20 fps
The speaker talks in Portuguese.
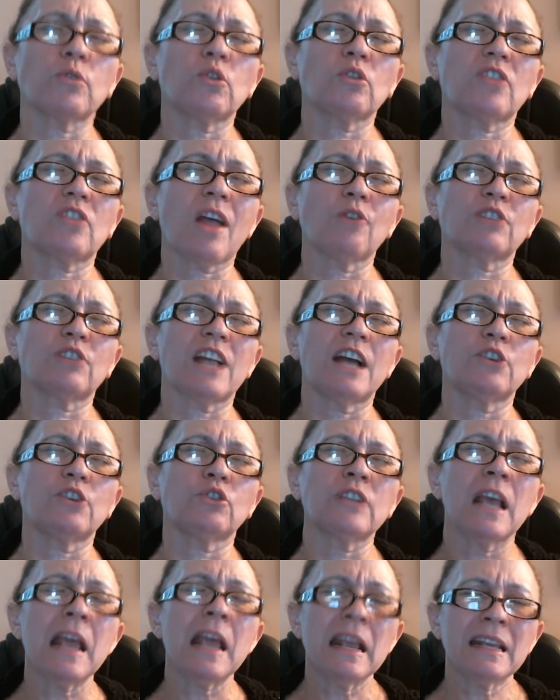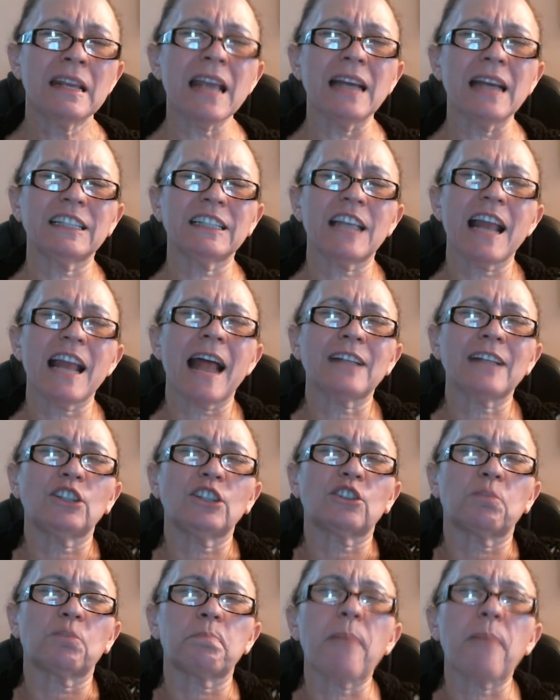dos teus anjos e ele será
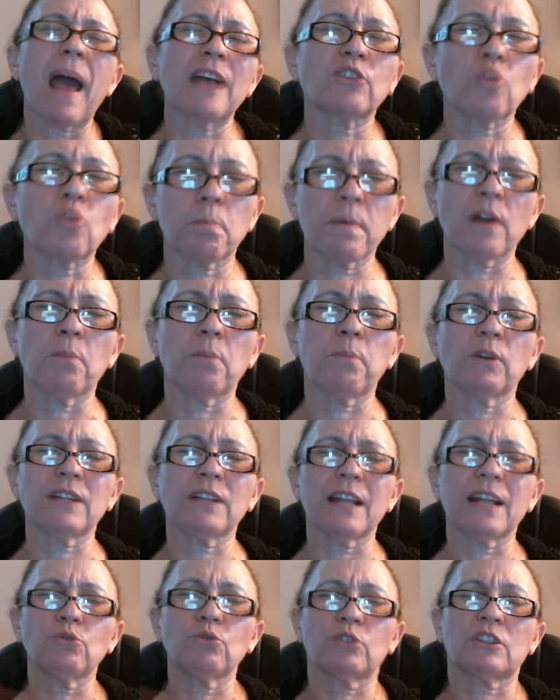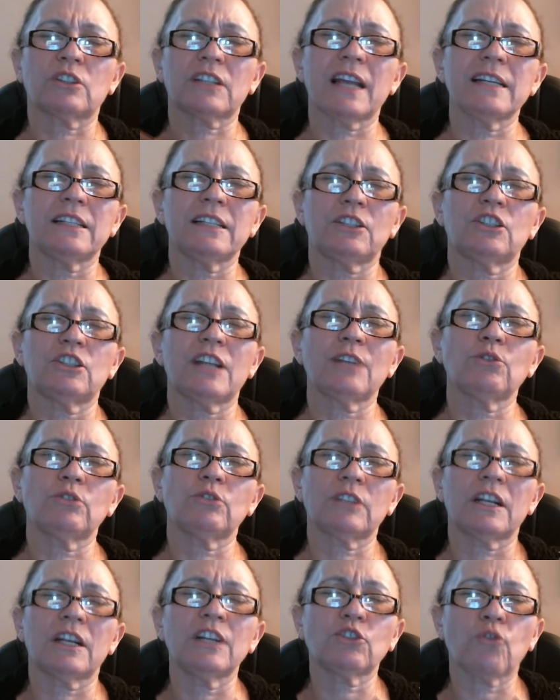disperso pelo poder do sangue de Jesus
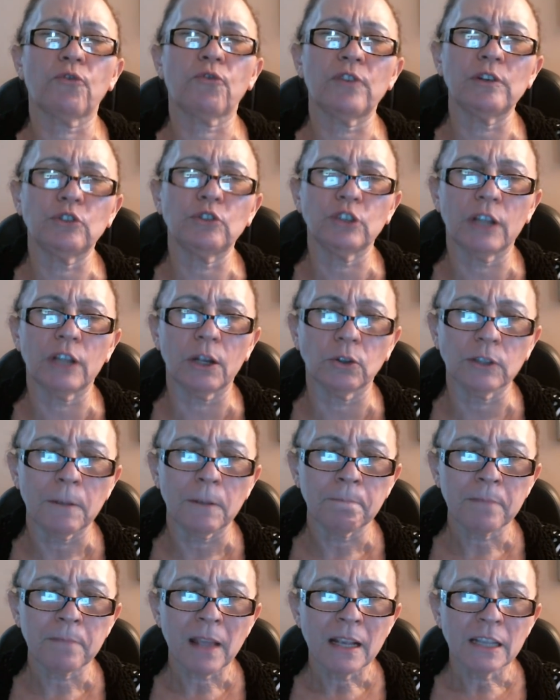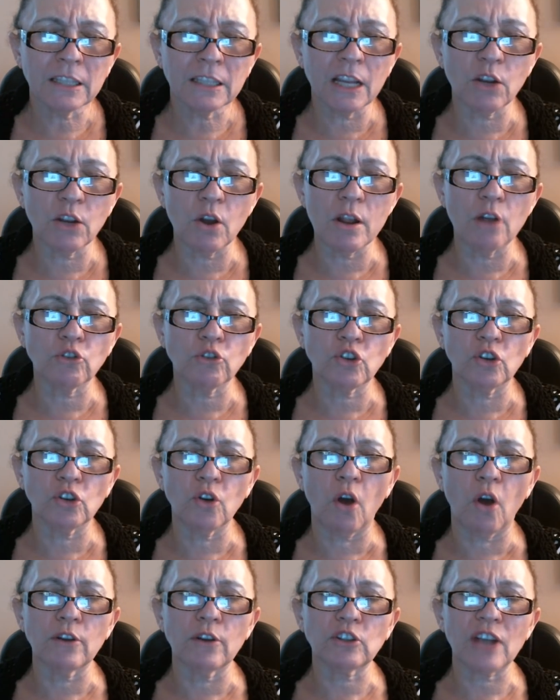Cristo, Filho de Deus. Senhor, eu te
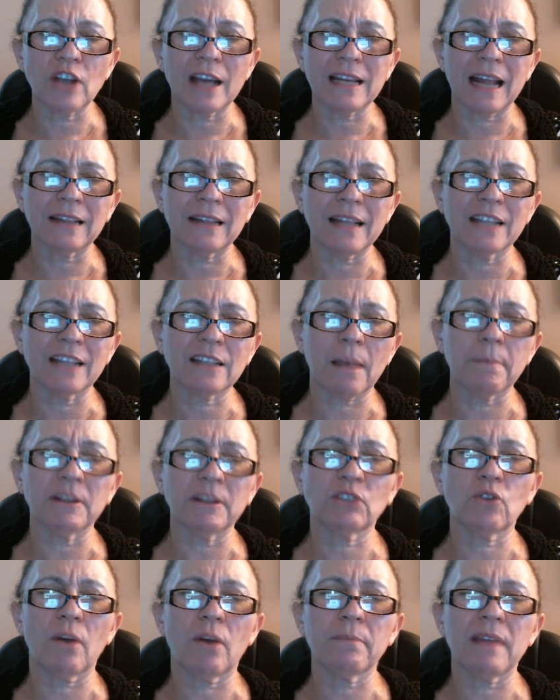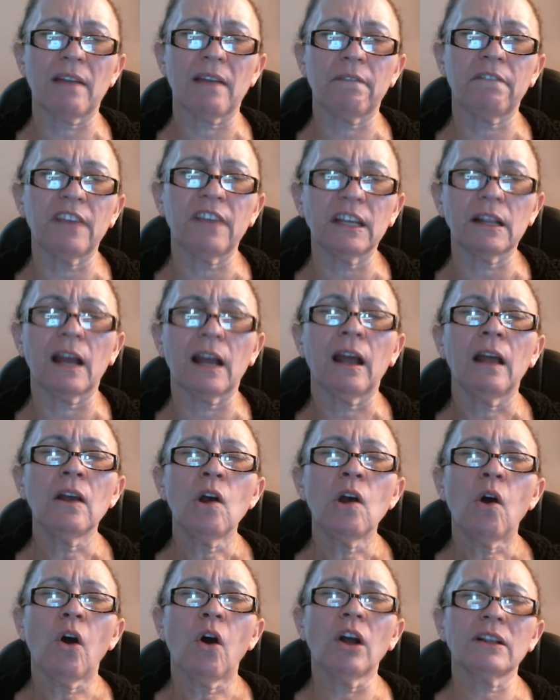louvo, eu te agradeço, abençoa a minha vida.
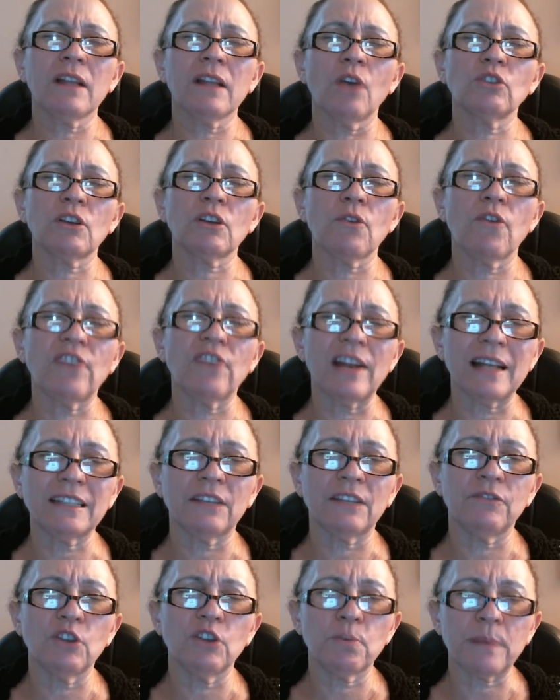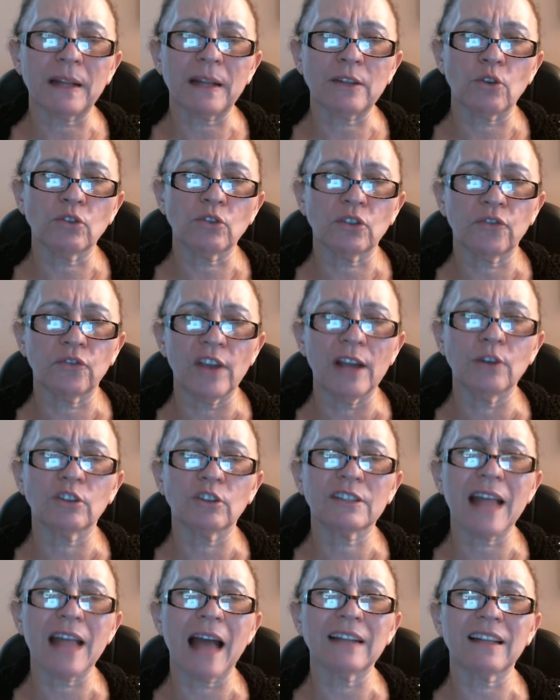Ó Deus, eu vou falar esse vídeo para teus
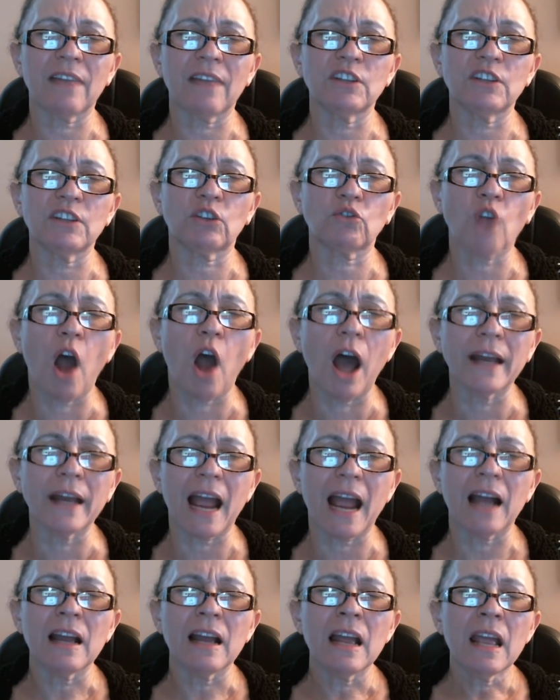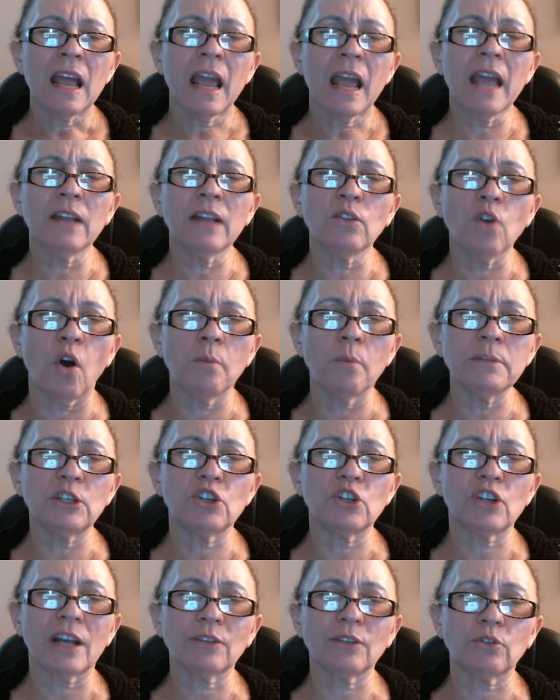filhos, dar a vitória em nome
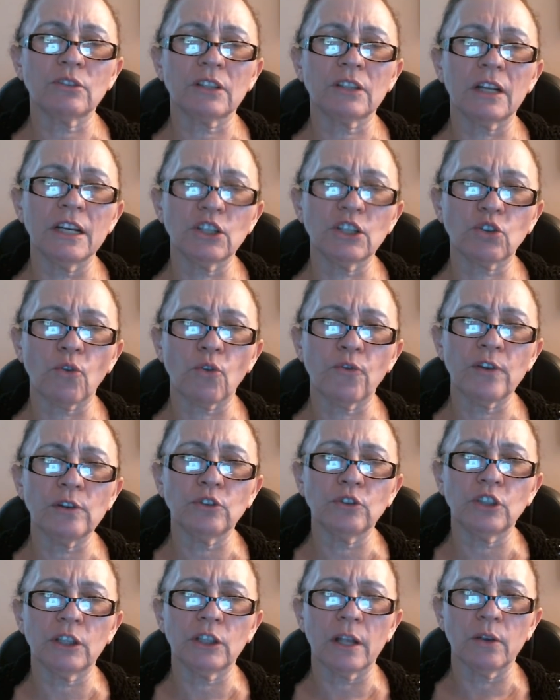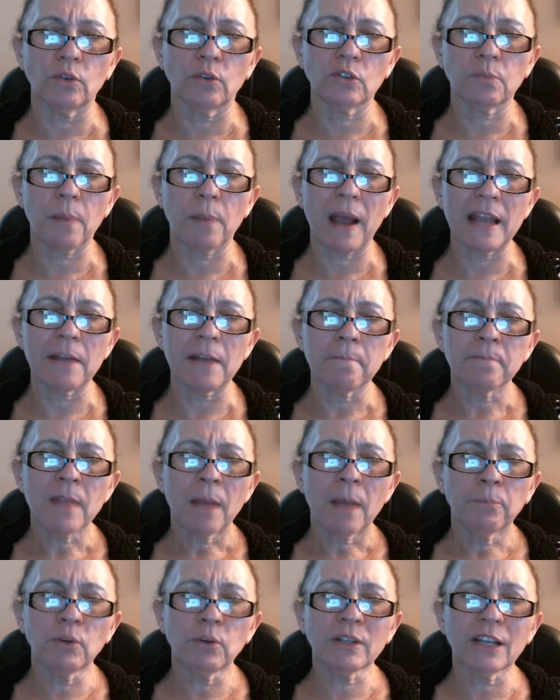de Jesus Cristo, Filho de Deus, Pai.
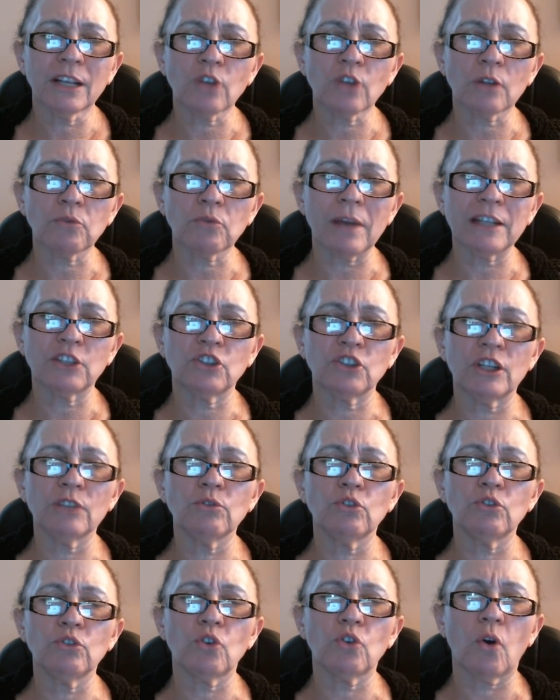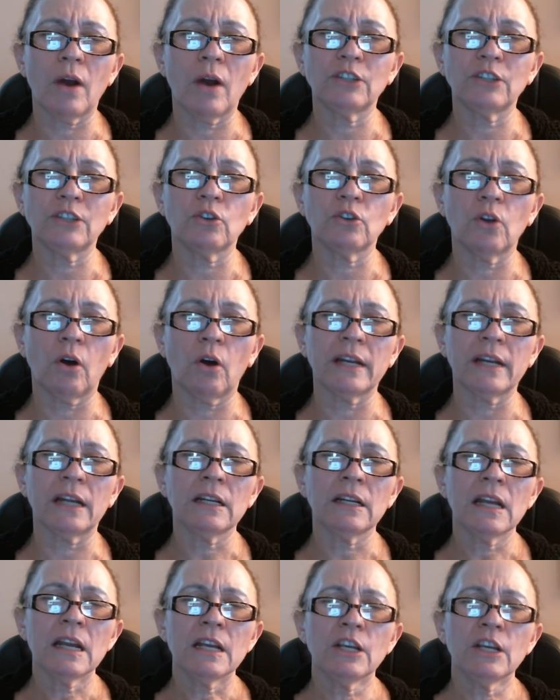Porque só tu és digno de honra, de glória
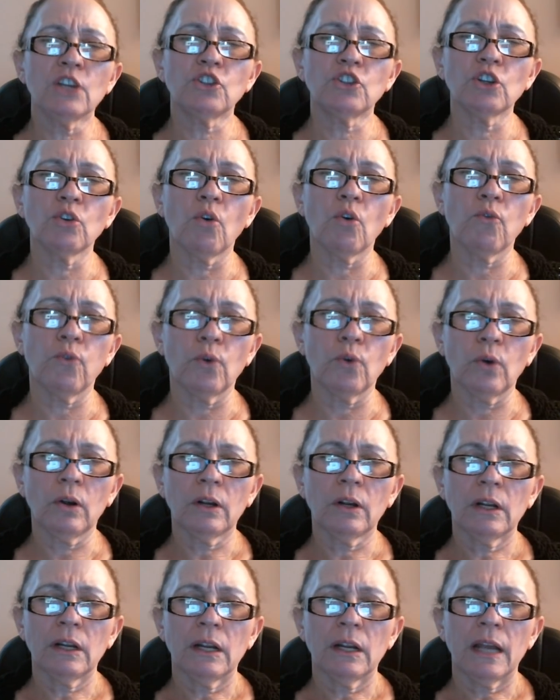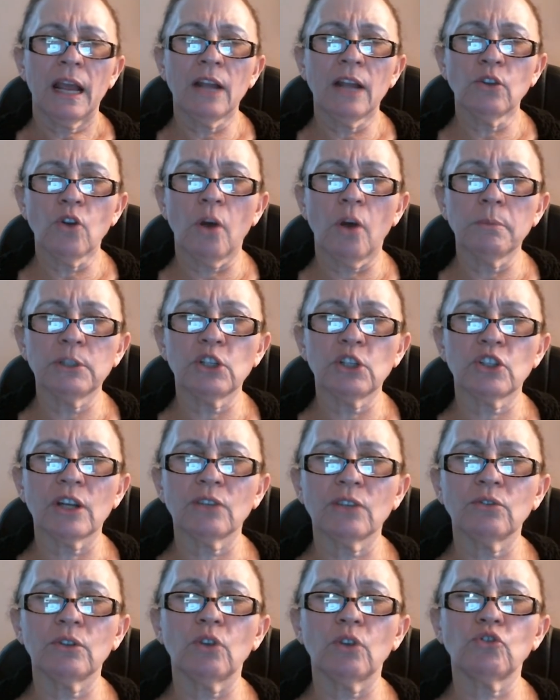e de louvor. Em nome de
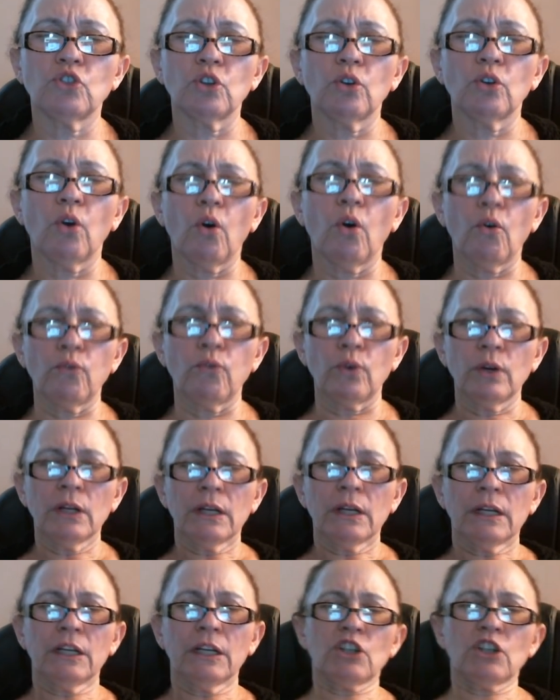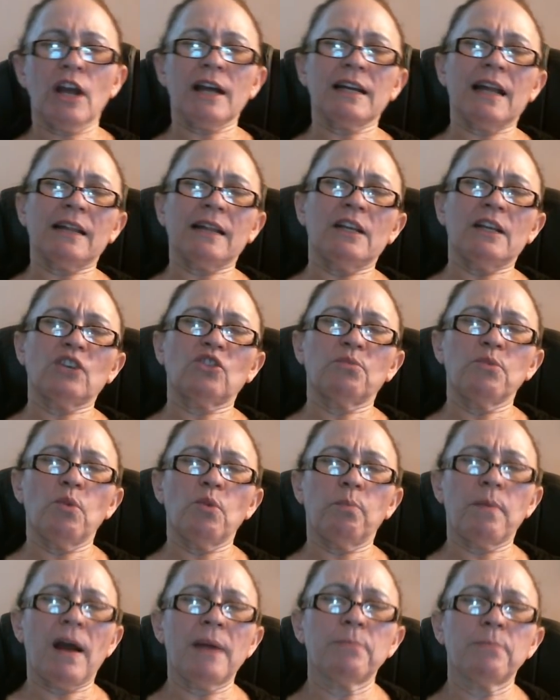Jesus eu te louvo e te agradeço,
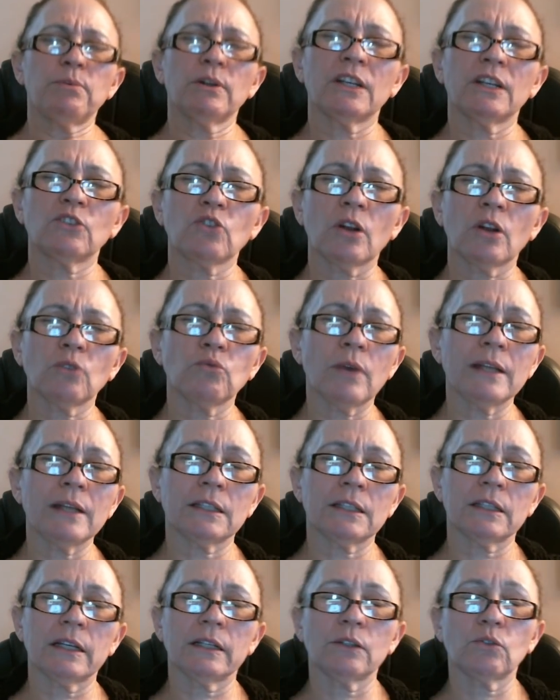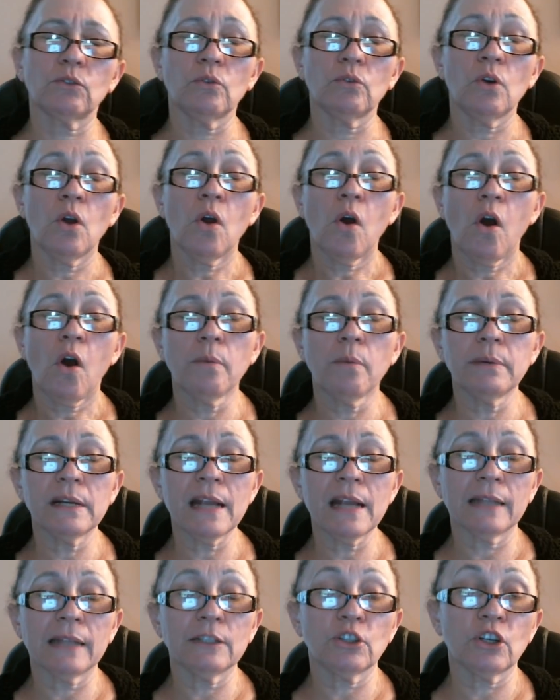meu Pai, porque só tu és santo.
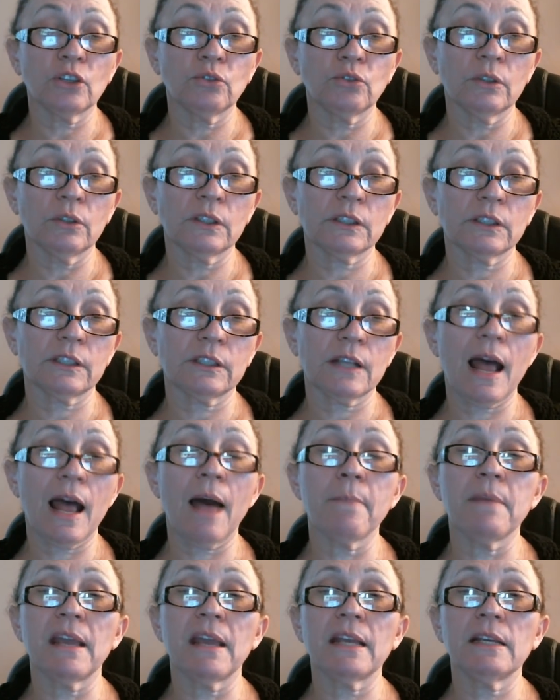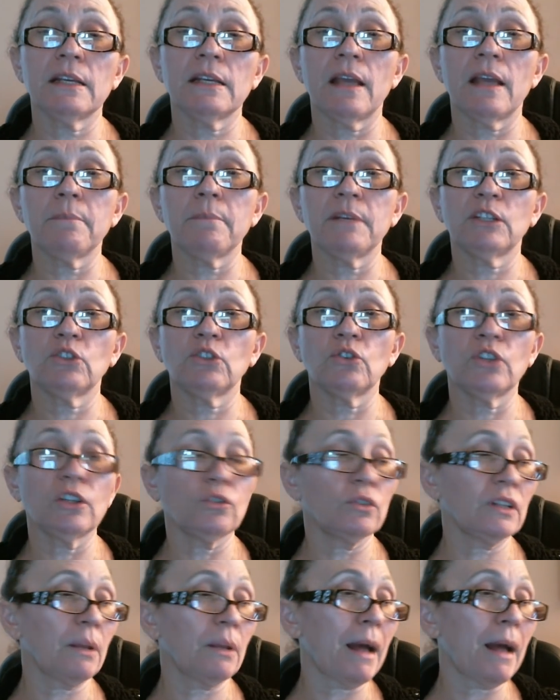Obrigada, Jesus. Amém e amém, Senhor
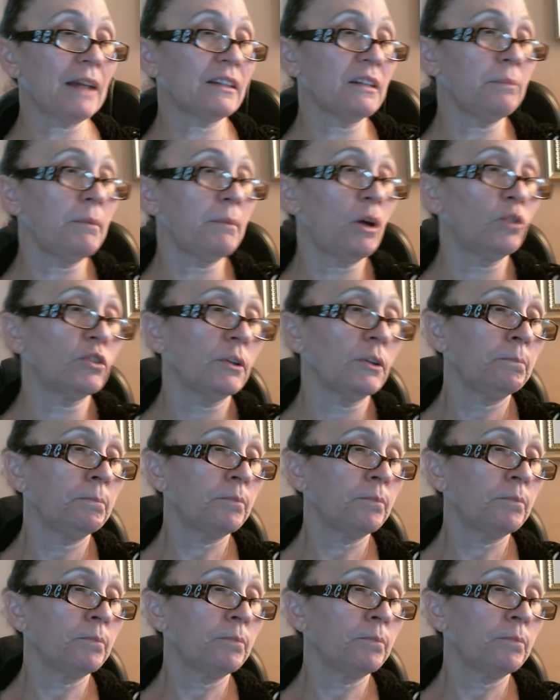Jesus. Amados irmãos,